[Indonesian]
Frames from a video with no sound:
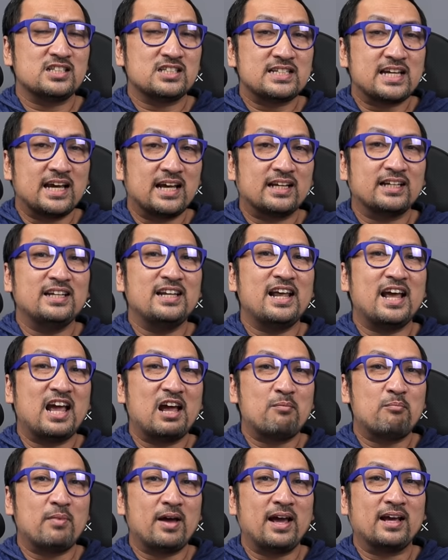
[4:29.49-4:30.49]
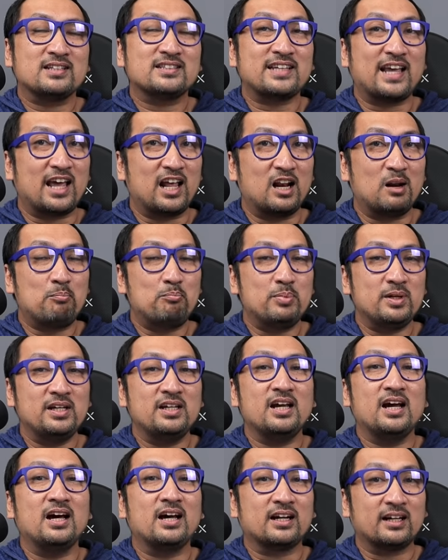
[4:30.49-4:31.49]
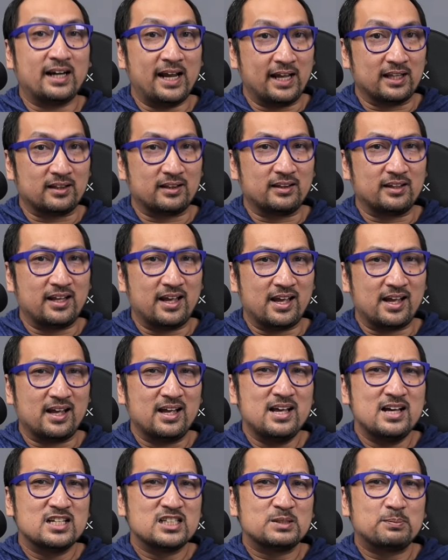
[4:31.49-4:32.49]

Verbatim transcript: Cherry MX LP Red ya,